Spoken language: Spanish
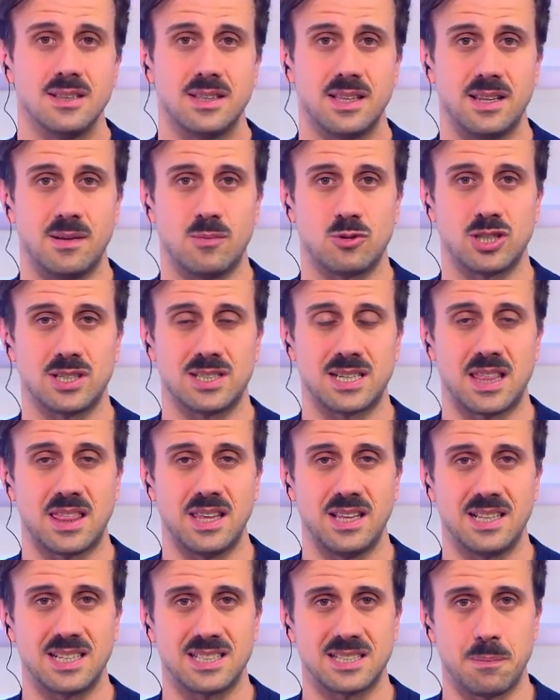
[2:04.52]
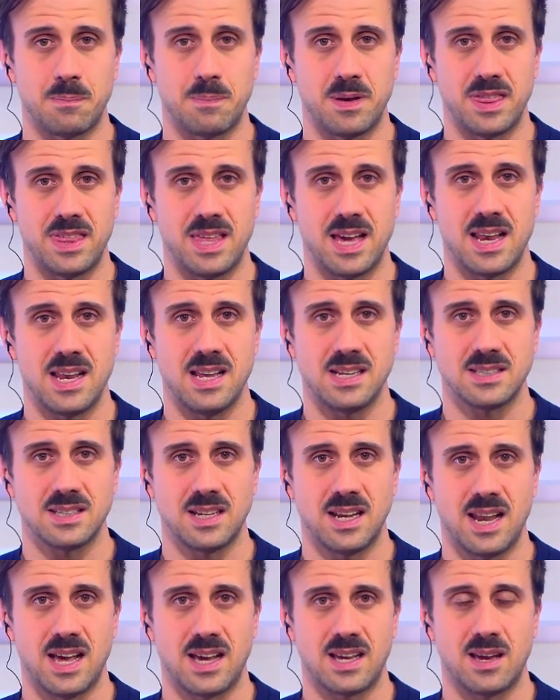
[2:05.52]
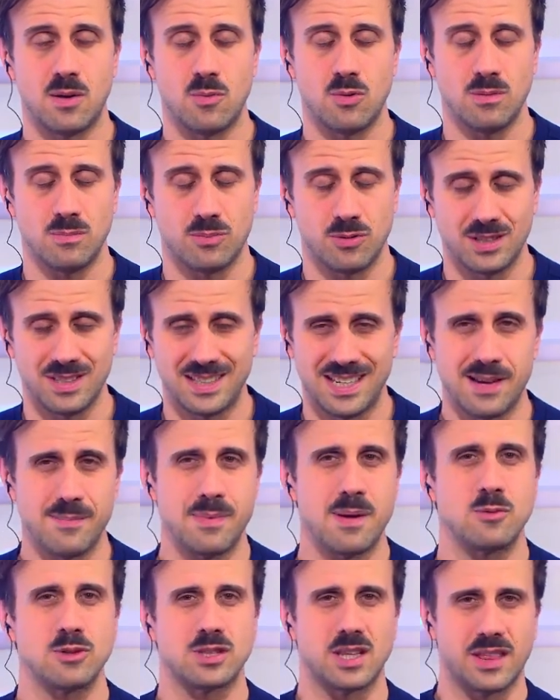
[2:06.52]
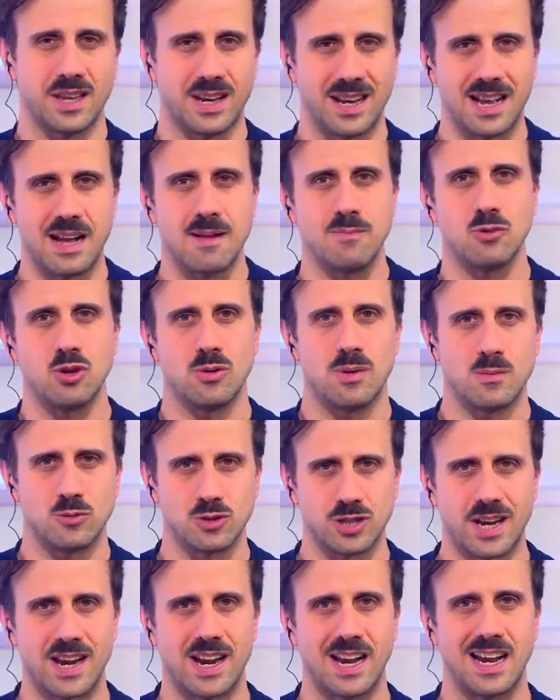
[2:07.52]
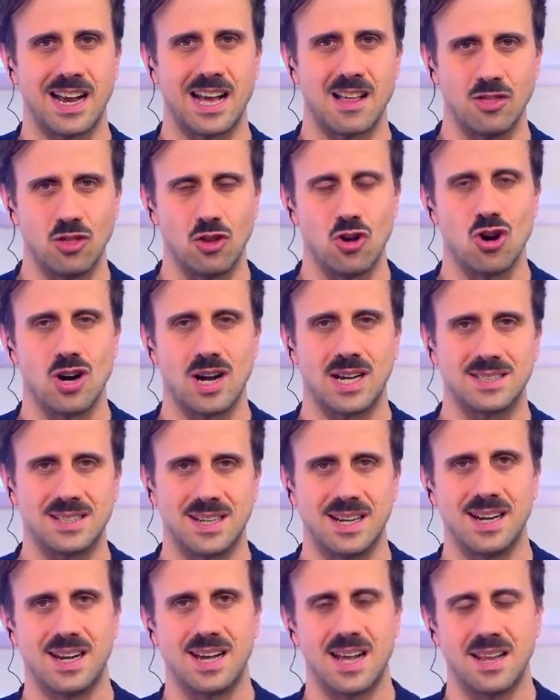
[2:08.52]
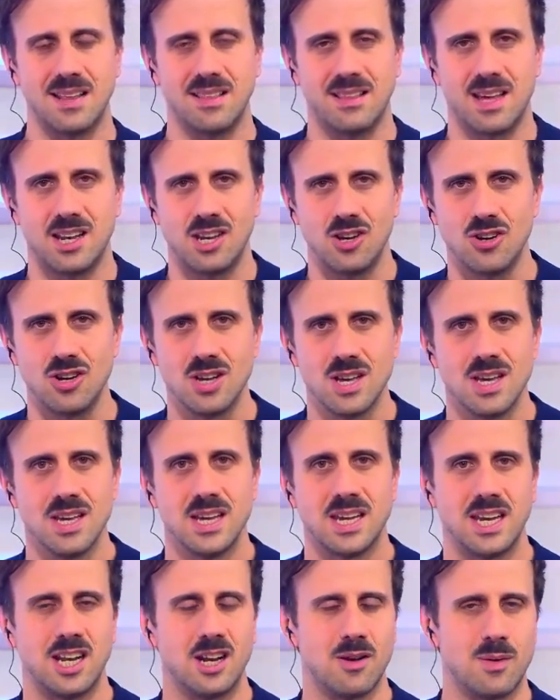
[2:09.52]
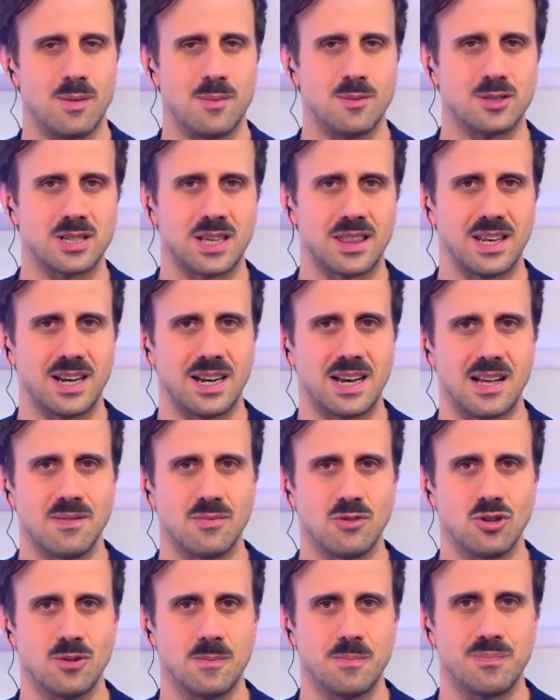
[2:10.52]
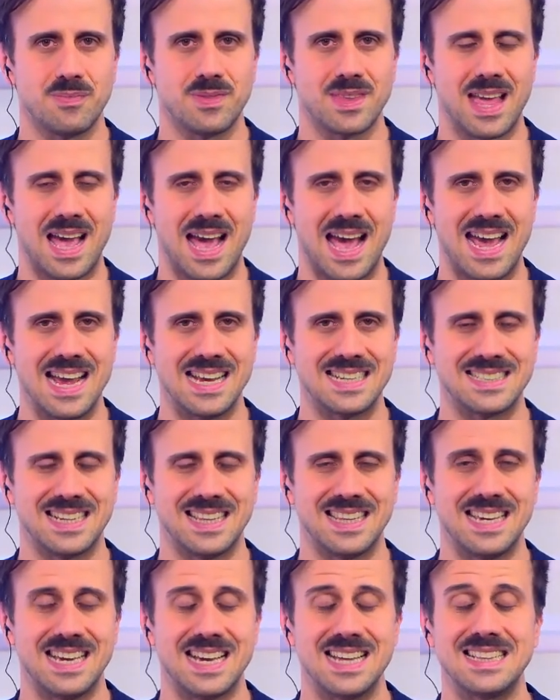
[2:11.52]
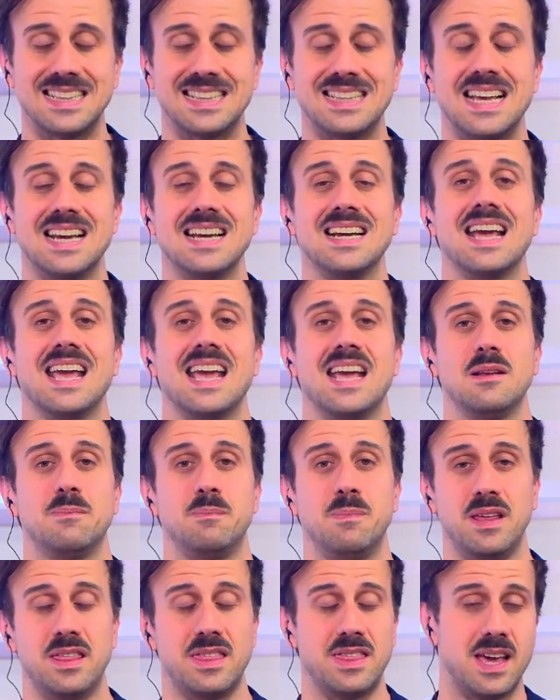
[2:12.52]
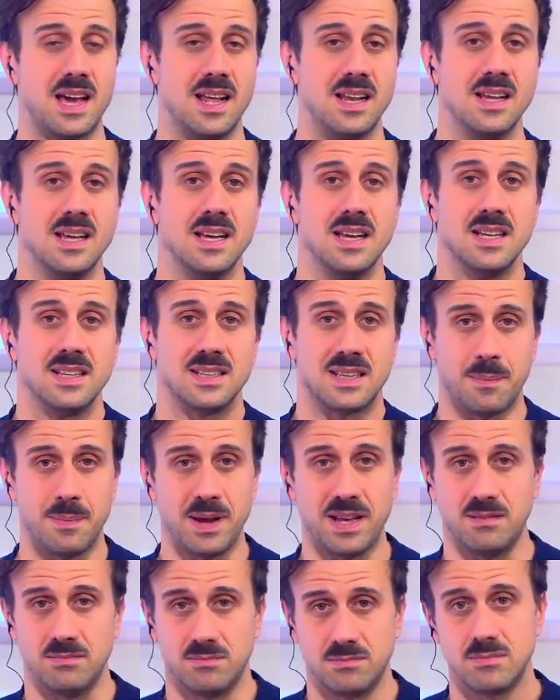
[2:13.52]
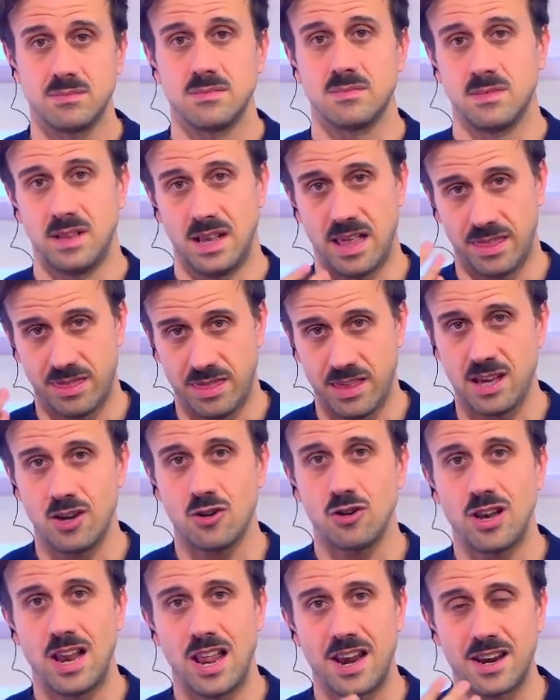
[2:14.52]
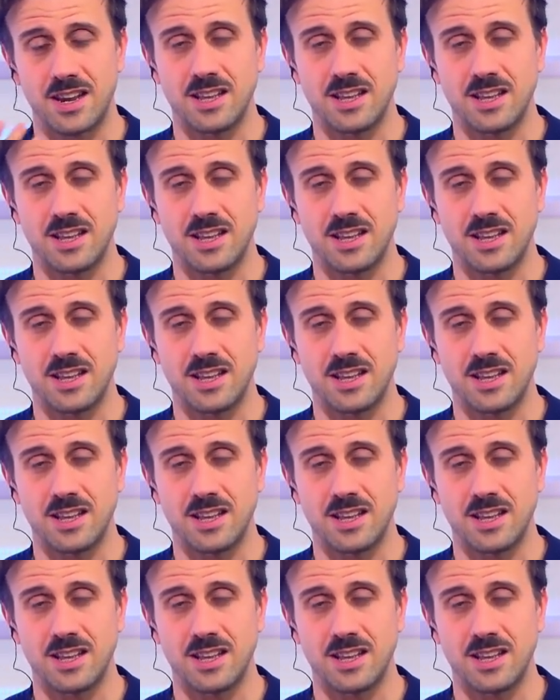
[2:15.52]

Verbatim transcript: tenemos esas citas especiales en las que bueno, pues ya vamos acercando, vamos arrancando hojas en el calendario y nos vamos acercando a ese día tan especial. También les digo y les